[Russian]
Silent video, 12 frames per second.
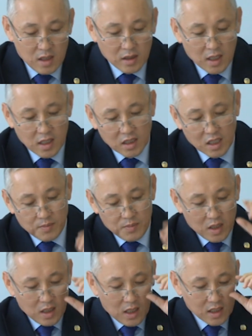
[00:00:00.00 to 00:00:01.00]
на
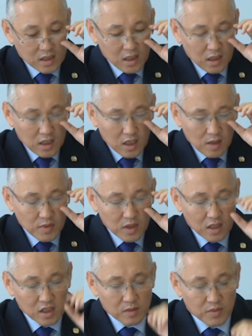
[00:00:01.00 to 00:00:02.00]
этапе оценки
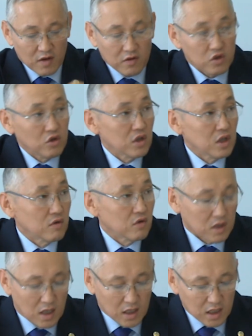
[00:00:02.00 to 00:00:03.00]
компетенции, проведенной
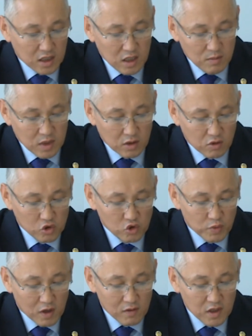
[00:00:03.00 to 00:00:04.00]
вот Академией
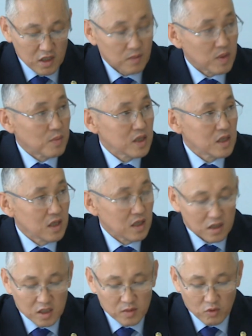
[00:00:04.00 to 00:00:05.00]
госуправления при
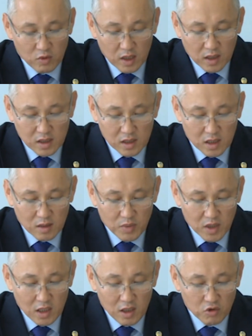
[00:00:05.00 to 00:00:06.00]
президенте Республики Казахстан,
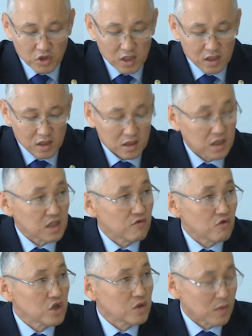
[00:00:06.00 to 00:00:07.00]
приняли участие
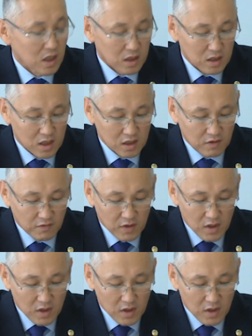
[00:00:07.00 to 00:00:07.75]
38 кандидатов,